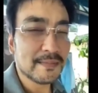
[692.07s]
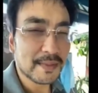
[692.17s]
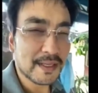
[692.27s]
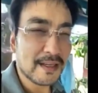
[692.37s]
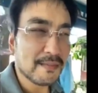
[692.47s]

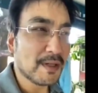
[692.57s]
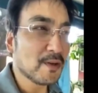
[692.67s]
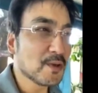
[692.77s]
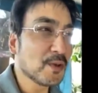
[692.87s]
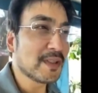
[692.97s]
maging
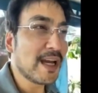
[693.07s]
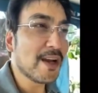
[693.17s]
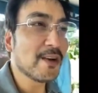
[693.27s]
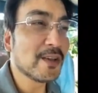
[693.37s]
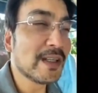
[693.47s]
malusog
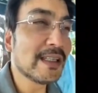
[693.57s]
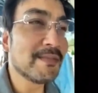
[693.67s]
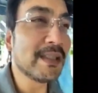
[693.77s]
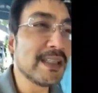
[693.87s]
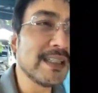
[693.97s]
tayo at
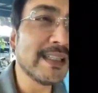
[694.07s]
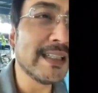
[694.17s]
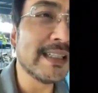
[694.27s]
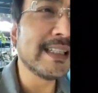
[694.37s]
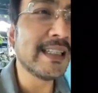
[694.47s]

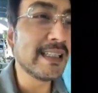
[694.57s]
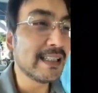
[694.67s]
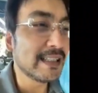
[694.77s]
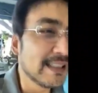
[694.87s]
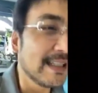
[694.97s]
maging uh,
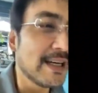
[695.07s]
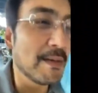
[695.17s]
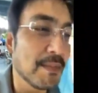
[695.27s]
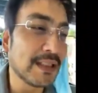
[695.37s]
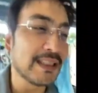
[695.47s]

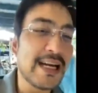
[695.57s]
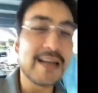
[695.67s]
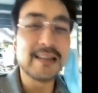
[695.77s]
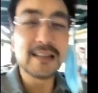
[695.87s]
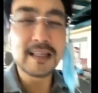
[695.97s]

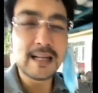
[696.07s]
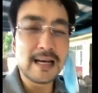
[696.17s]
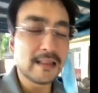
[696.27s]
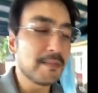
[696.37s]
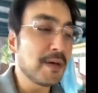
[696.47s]
matatag sa
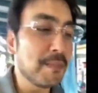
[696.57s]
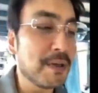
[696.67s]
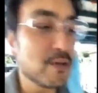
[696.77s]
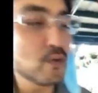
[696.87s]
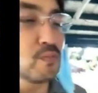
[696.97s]
lahat ng mga
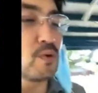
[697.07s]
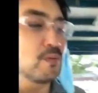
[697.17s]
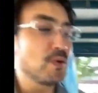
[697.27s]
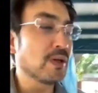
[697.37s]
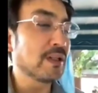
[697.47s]

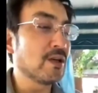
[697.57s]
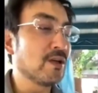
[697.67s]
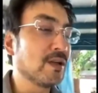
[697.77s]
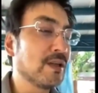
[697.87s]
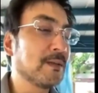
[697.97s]
pagsubok kong ito.
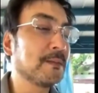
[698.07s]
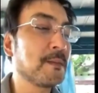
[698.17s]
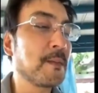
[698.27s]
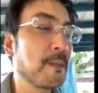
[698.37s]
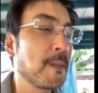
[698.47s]

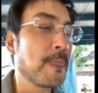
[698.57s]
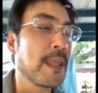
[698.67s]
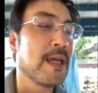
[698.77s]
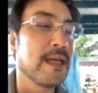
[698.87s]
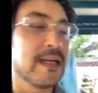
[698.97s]

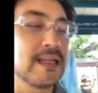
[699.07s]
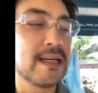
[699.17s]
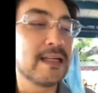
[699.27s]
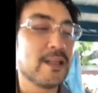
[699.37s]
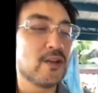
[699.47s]

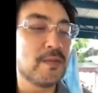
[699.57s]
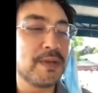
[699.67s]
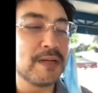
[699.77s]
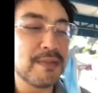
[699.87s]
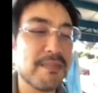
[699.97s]
Ayan, ito,
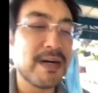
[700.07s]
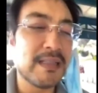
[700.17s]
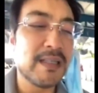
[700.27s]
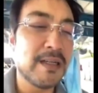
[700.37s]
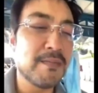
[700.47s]

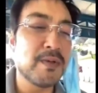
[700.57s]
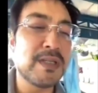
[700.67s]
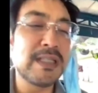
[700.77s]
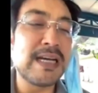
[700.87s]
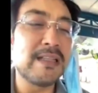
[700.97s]
pinababati rin po
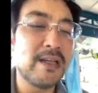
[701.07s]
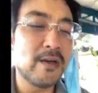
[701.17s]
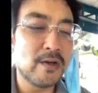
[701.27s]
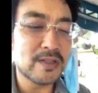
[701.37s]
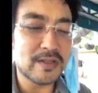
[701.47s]
ng daddy
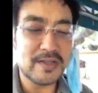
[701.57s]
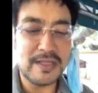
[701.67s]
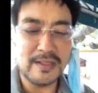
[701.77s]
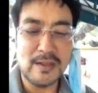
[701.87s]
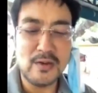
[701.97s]
ko sa
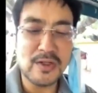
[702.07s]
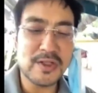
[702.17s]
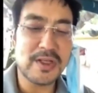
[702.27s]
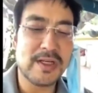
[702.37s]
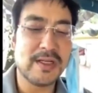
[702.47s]
St.
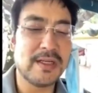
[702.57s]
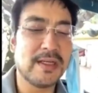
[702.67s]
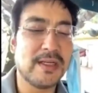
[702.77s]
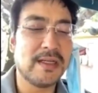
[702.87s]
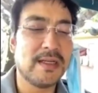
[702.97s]
Luke's.
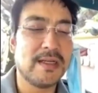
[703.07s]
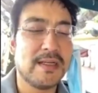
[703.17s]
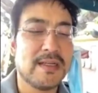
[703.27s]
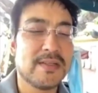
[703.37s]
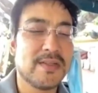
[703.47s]

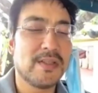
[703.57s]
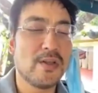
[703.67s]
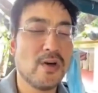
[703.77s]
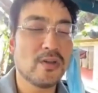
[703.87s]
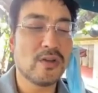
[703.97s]
Si
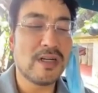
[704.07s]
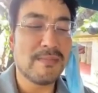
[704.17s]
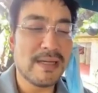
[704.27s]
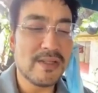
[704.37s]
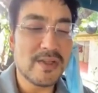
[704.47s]
Dr.
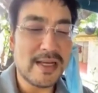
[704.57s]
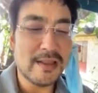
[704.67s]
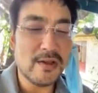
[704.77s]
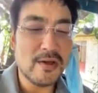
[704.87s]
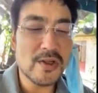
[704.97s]
Abad
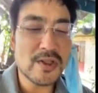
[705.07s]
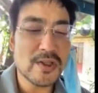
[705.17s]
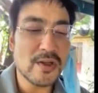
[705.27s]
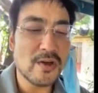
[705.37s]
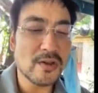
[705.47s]
Santos,
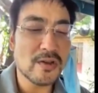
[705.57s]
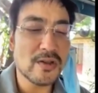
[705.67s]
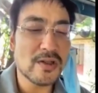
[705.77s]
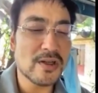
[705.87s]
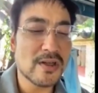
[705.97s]

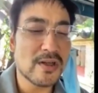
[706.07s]
Dr.